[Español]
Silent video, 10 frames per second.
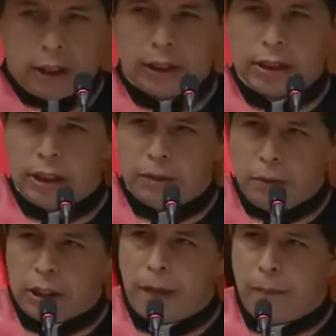que
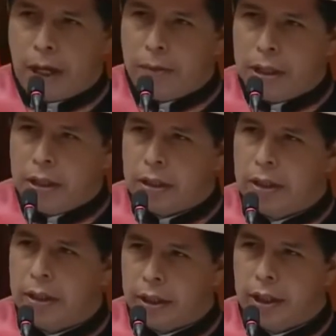significa para mí
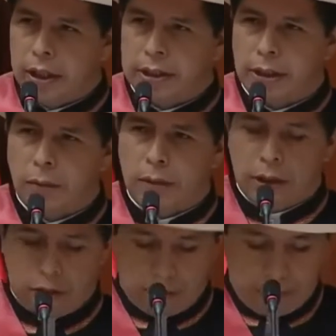en este
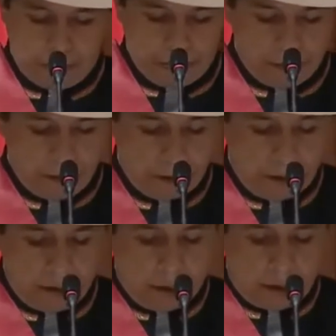momento.
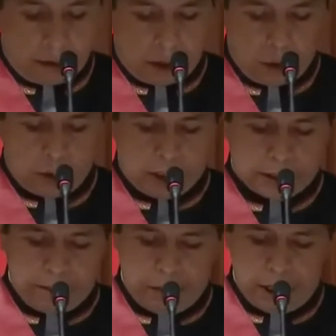Quiero que
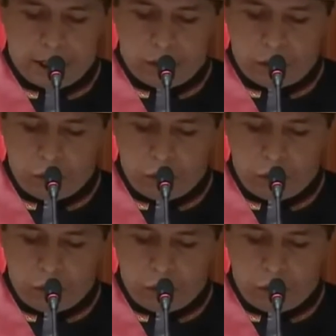sepan que el